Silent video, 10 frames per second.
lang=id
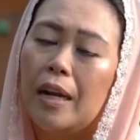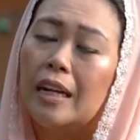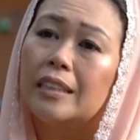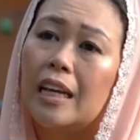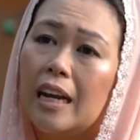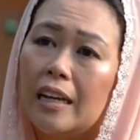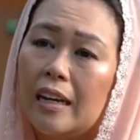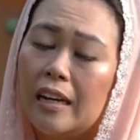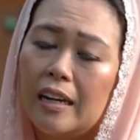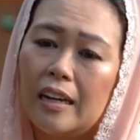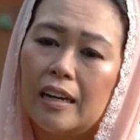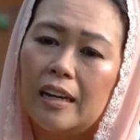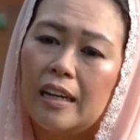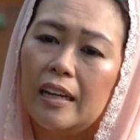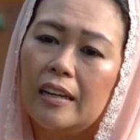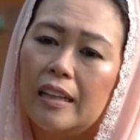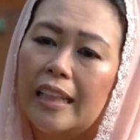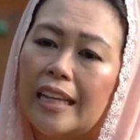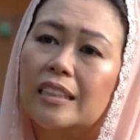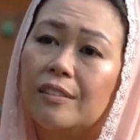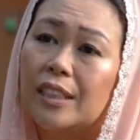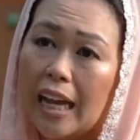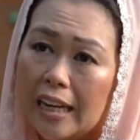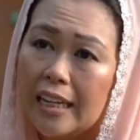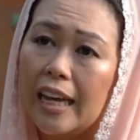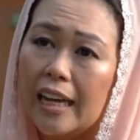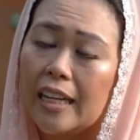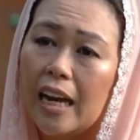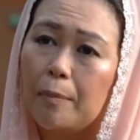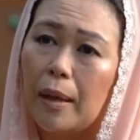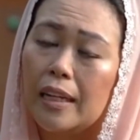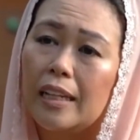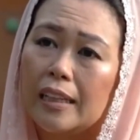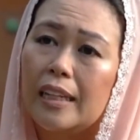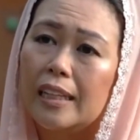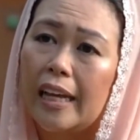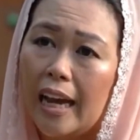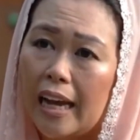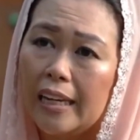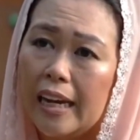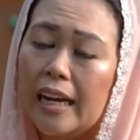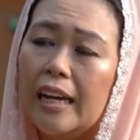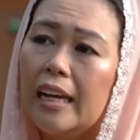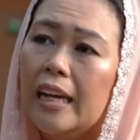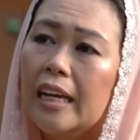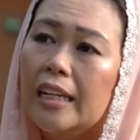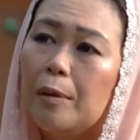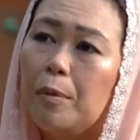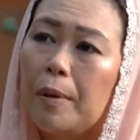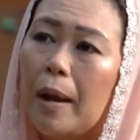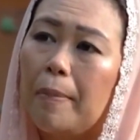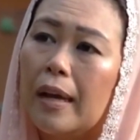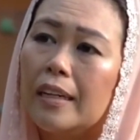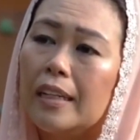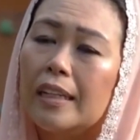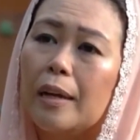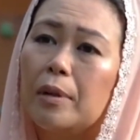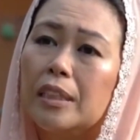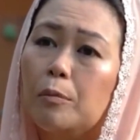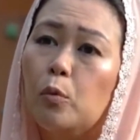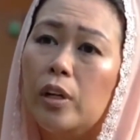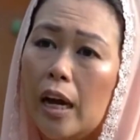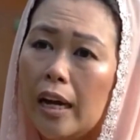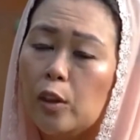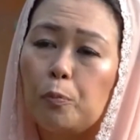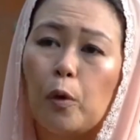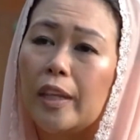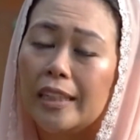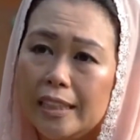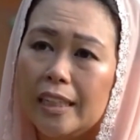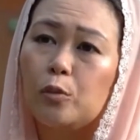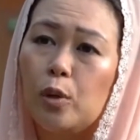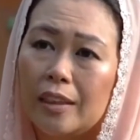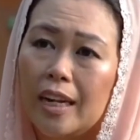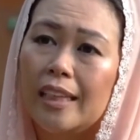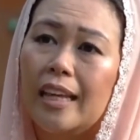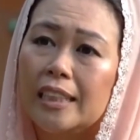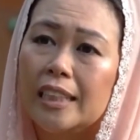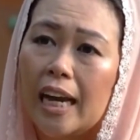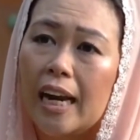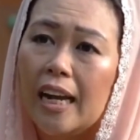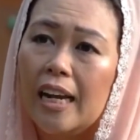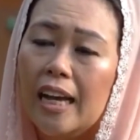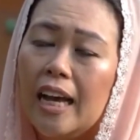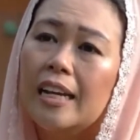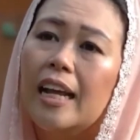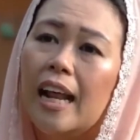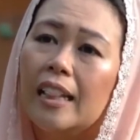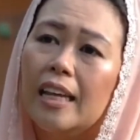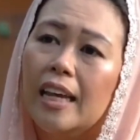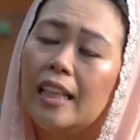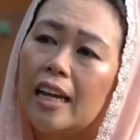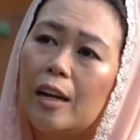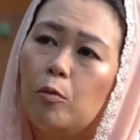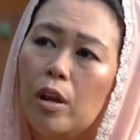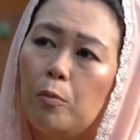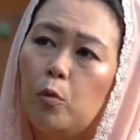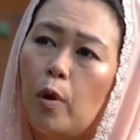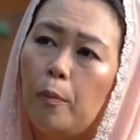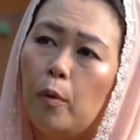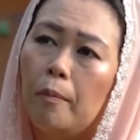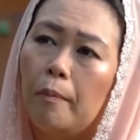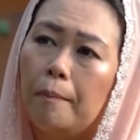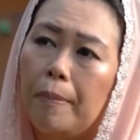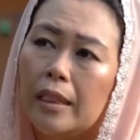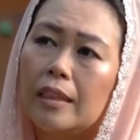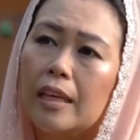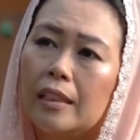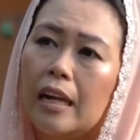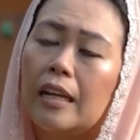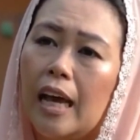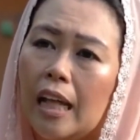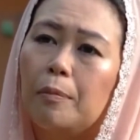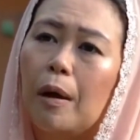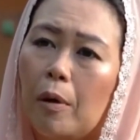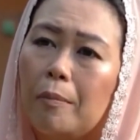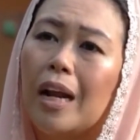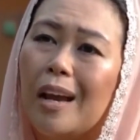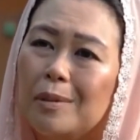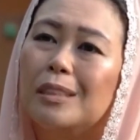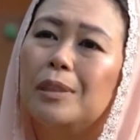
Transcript: leluhurnya, Yeni menyempatkan diri untuk menghadiri apel siaga kebangsaan yang dilaksanakan barisan kader Gus Dur. Kegiatan ini digelar dalam rangka memperingati hari lahir Gus Dur di lapangan